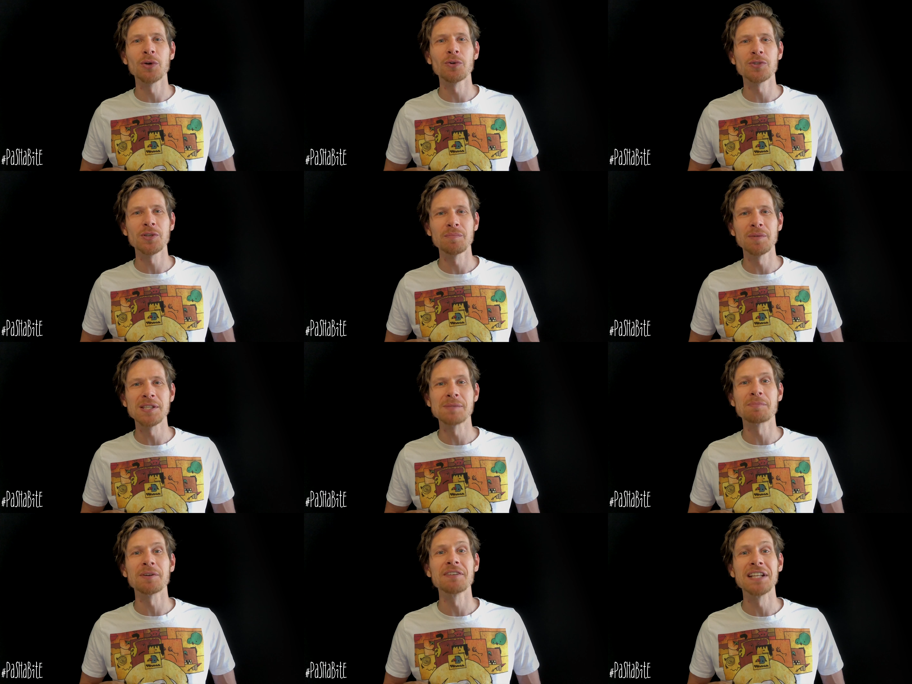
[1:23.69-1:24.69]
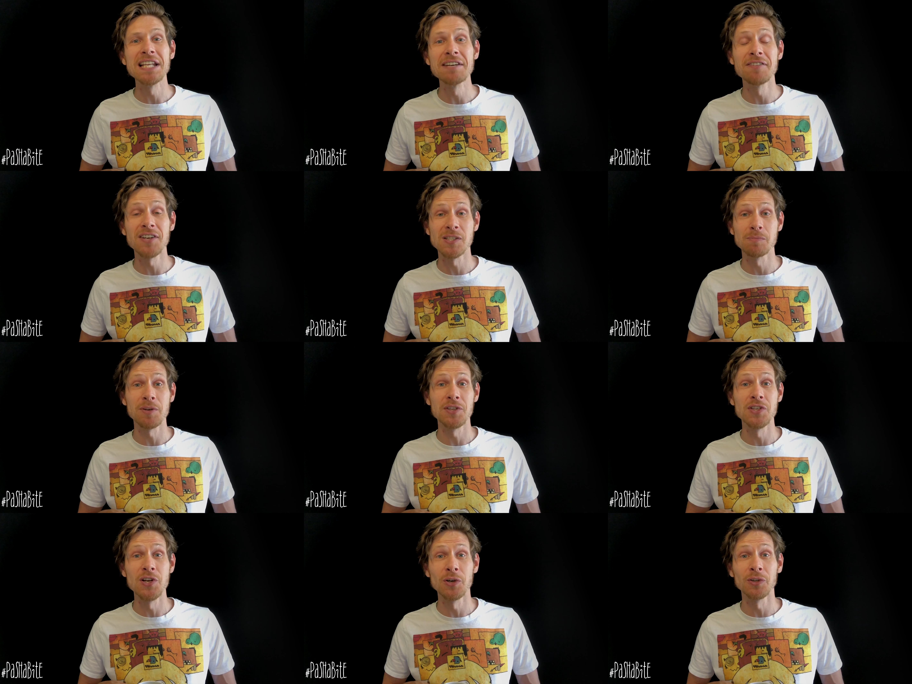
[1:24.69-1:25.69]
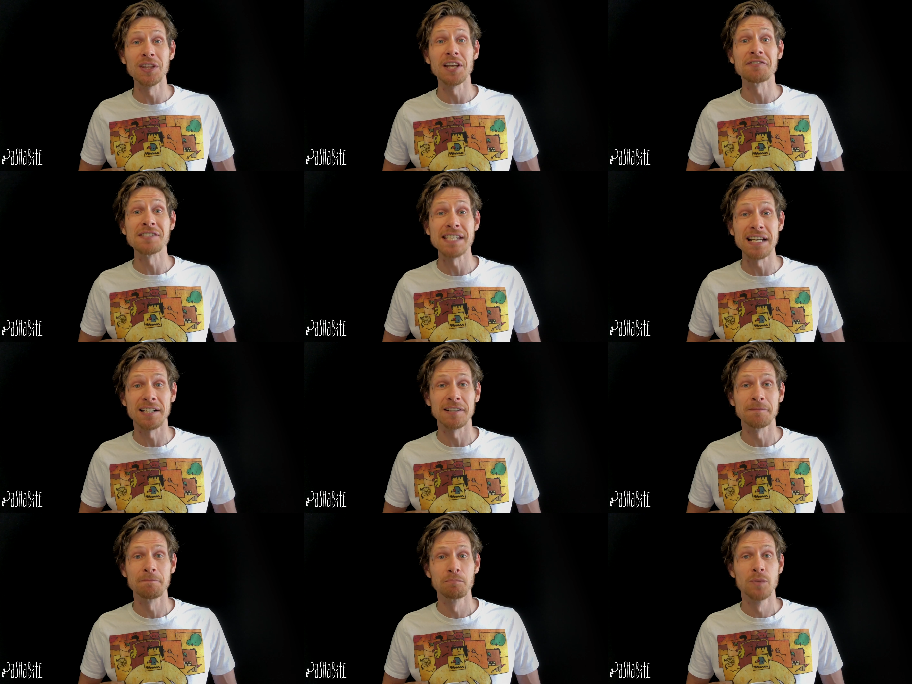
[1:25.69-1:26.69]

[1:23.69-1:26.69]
должен быть справедливо распределен на всех.